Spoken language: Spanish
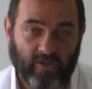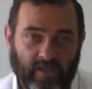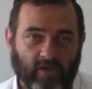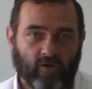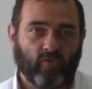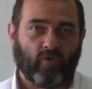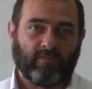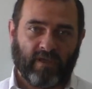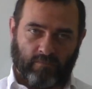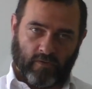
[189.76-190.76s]
din con uno
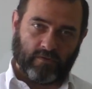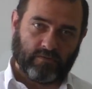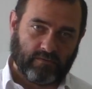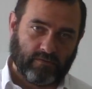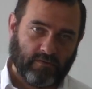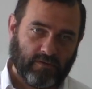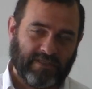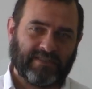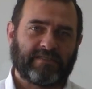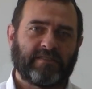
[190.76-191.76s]
mismo y
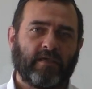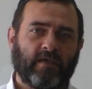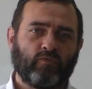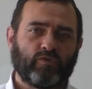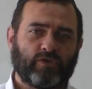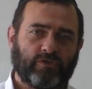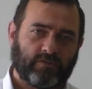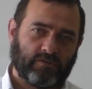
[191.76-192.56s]
se exige mucho,